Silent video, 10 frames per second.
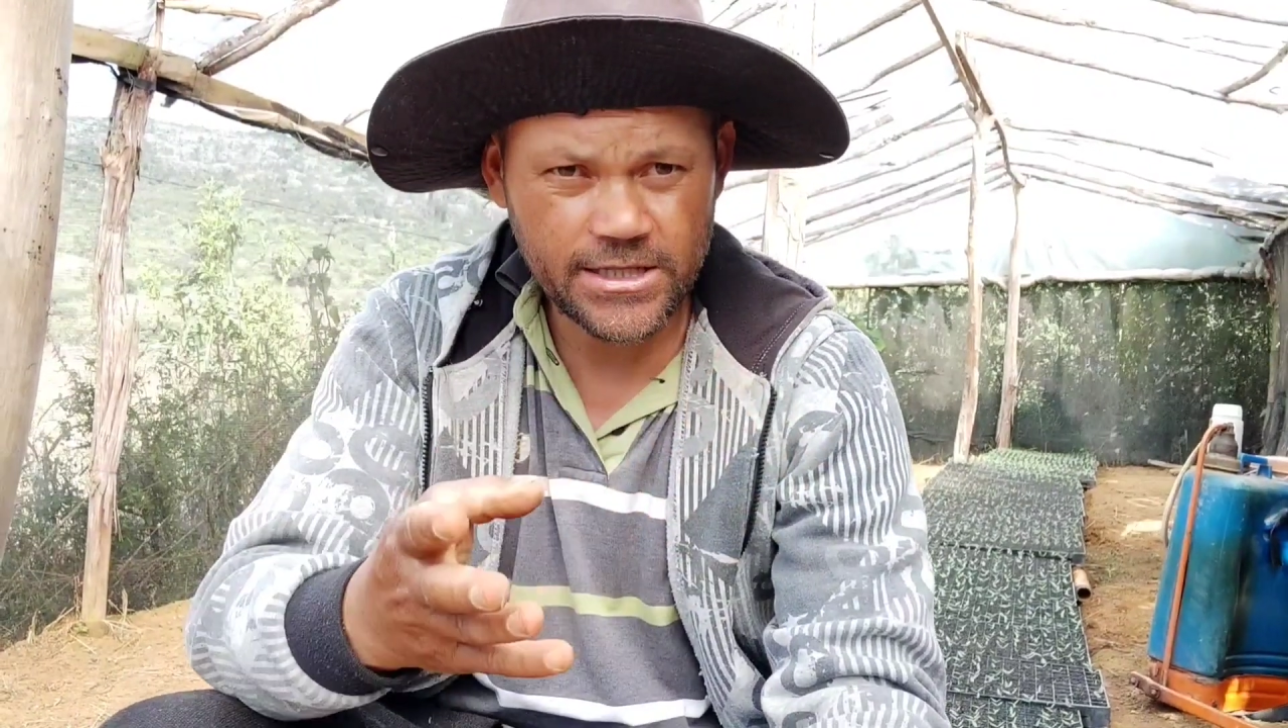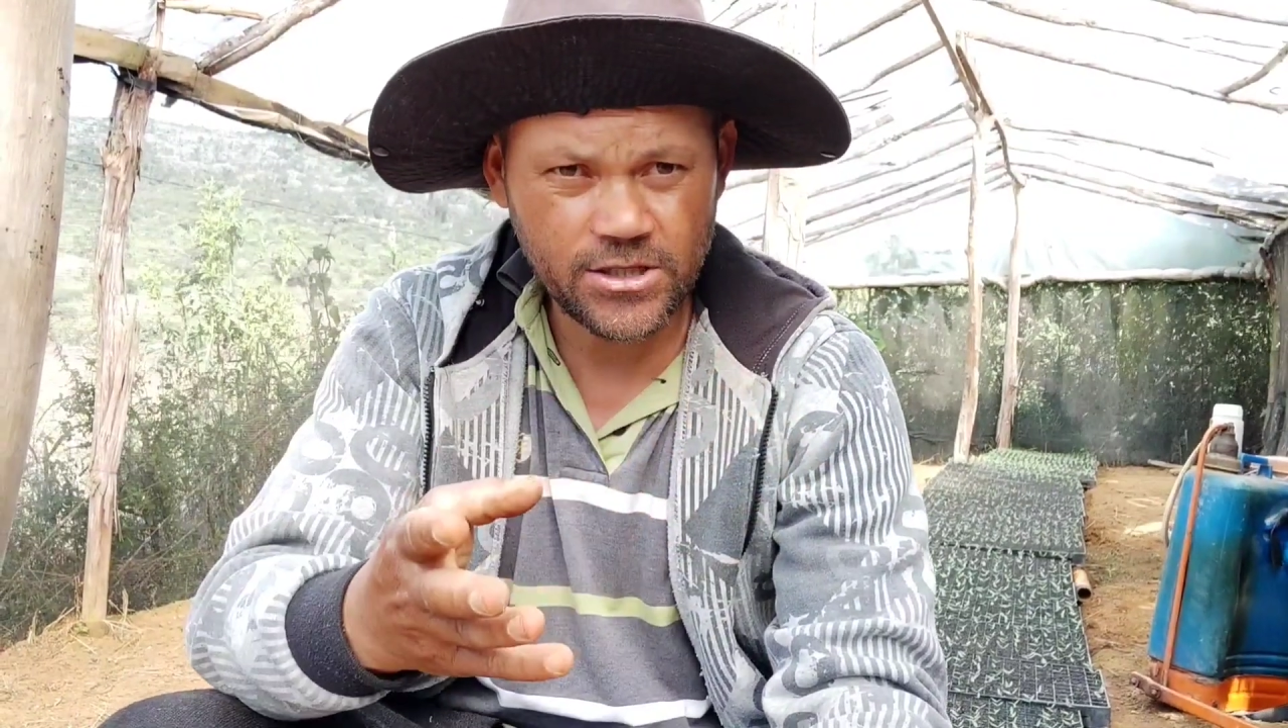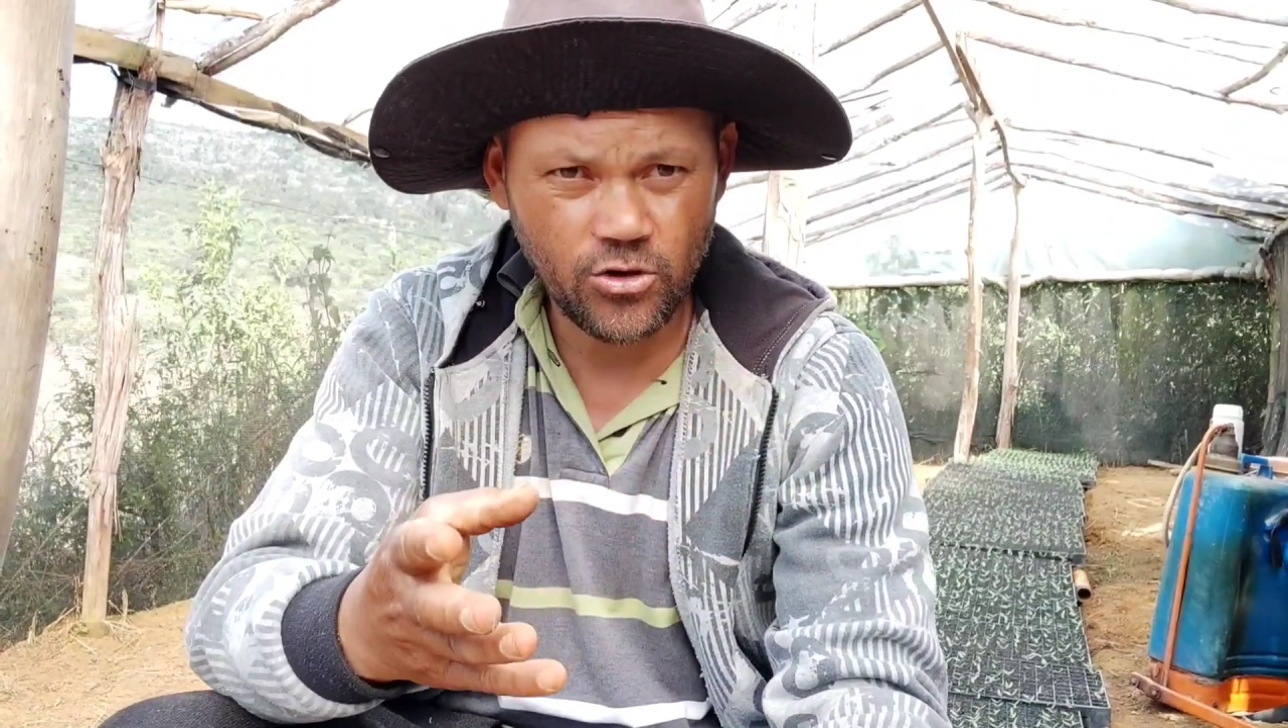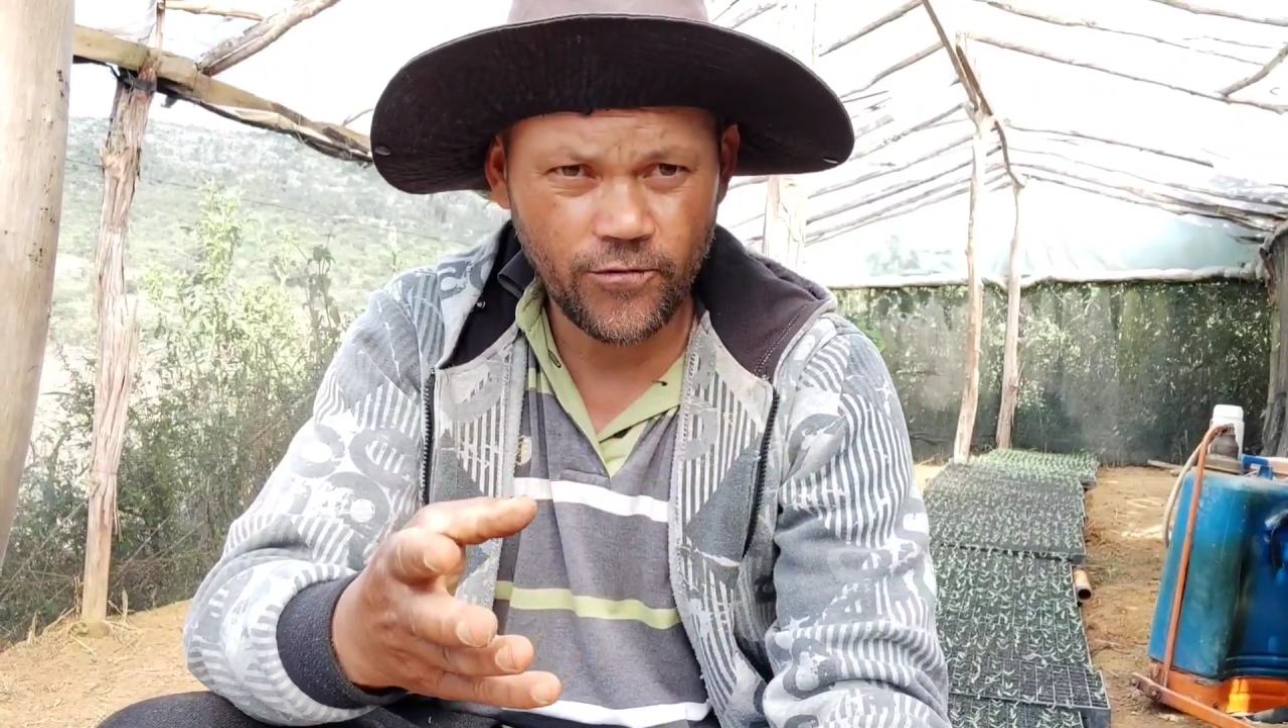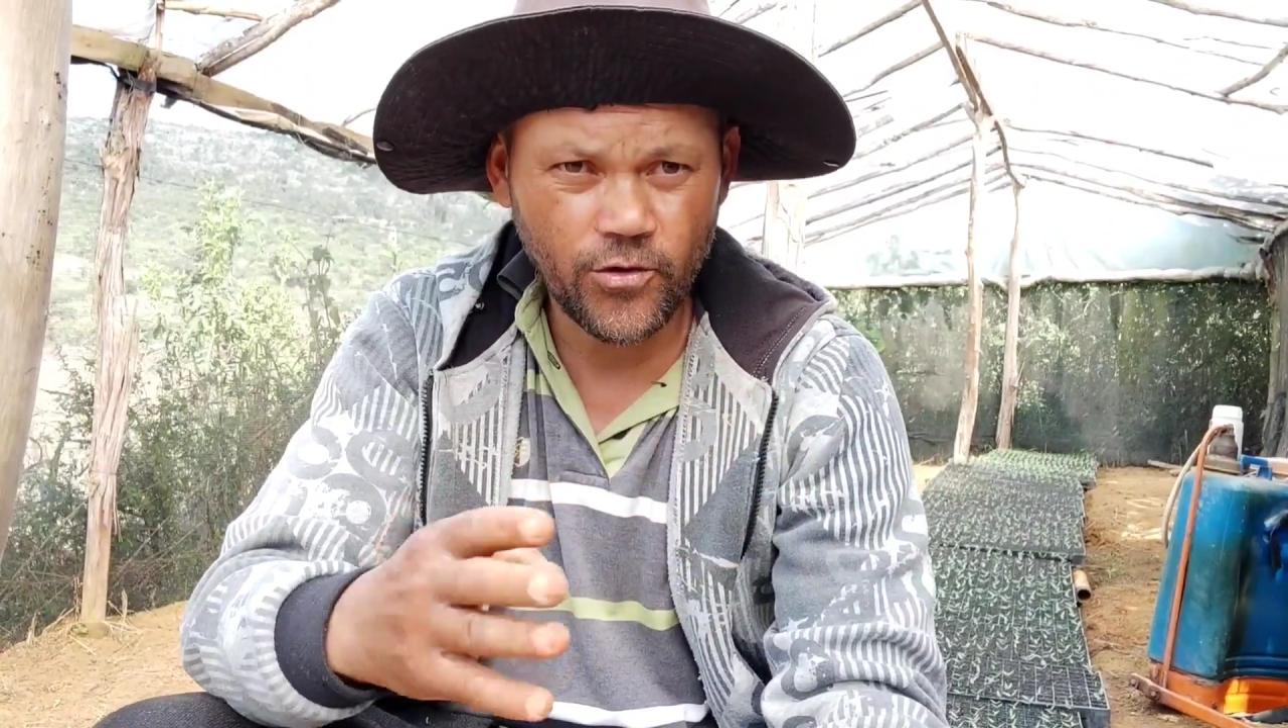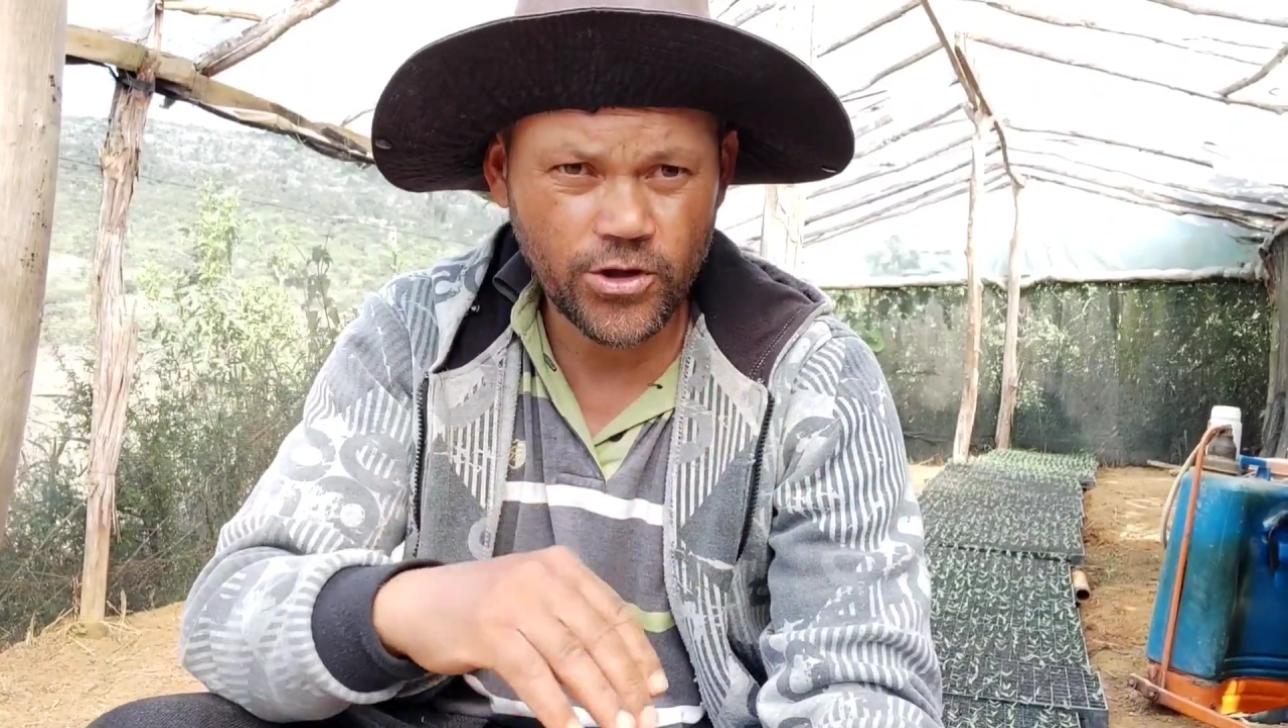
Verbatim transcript: esse novo